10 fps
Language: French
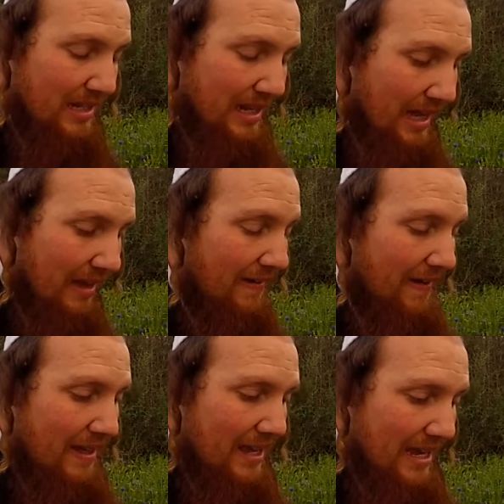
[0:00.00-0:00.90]
a,
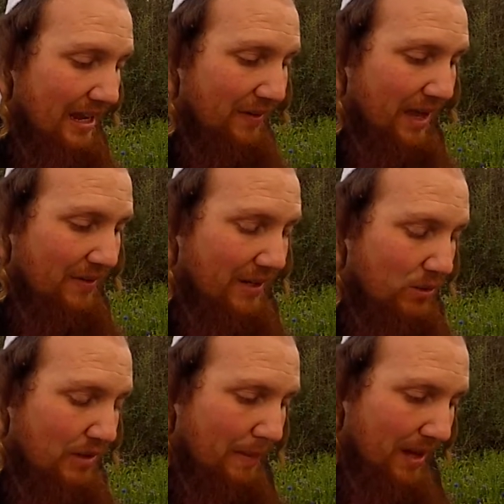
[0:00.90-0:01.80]
il a fait avec
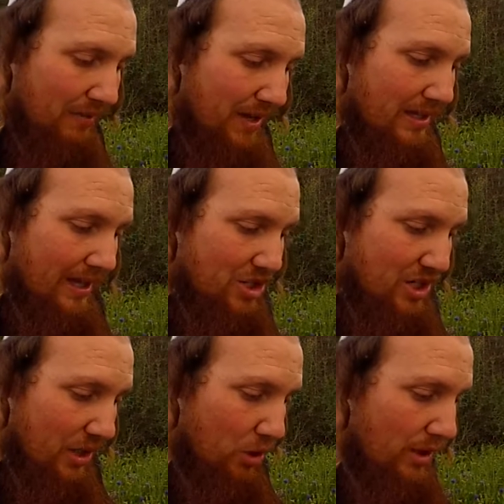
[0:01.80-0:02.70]
nous des merveilles. a
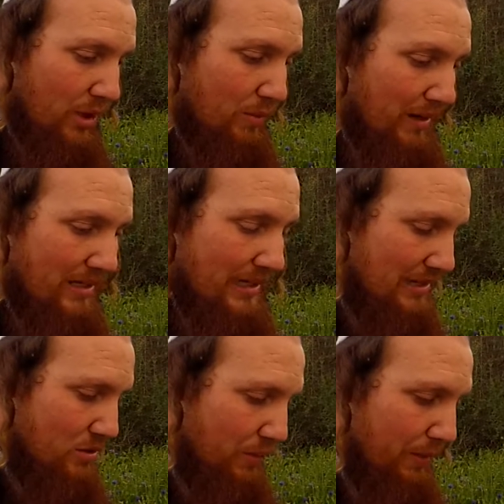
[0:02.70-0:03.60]
lo qui
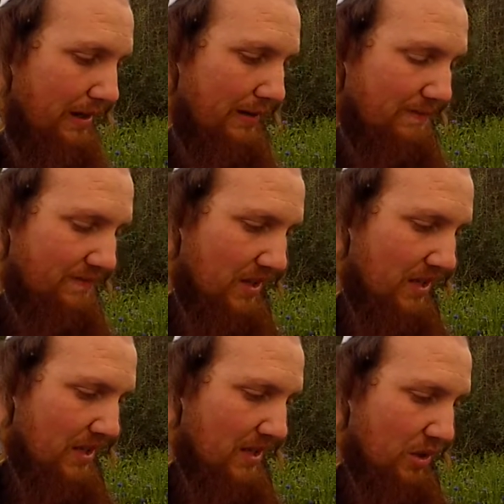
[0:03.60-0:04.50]
est sous que,
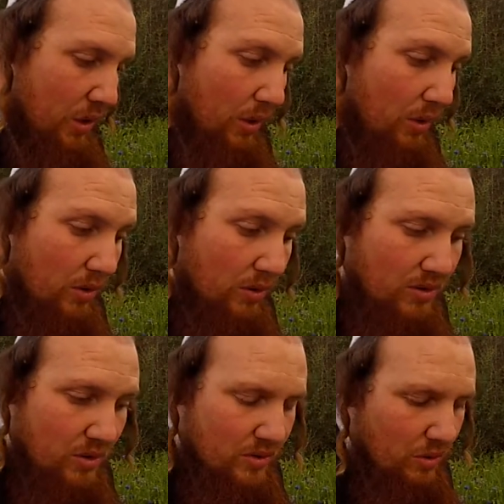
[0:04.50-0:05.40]

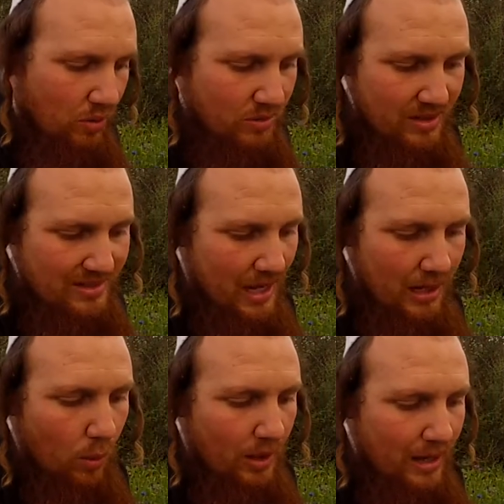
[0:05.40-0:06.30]
que, c'est
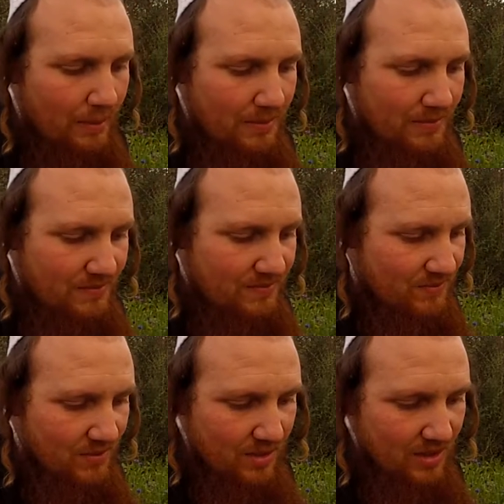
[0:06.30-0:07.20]
incroyable.
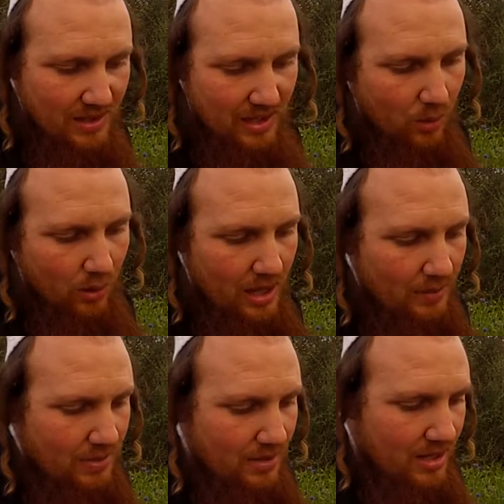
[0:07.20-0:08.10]
C'est
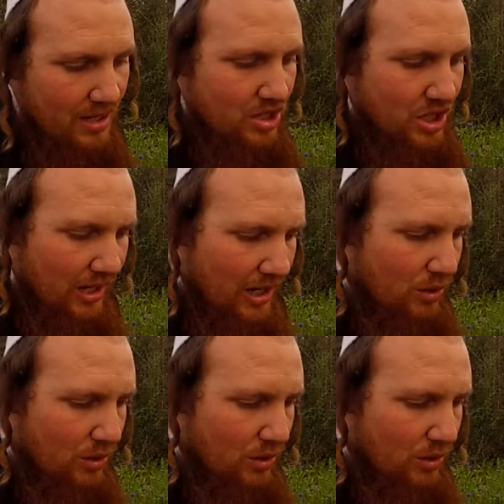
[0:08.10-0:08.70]
incroyable. chez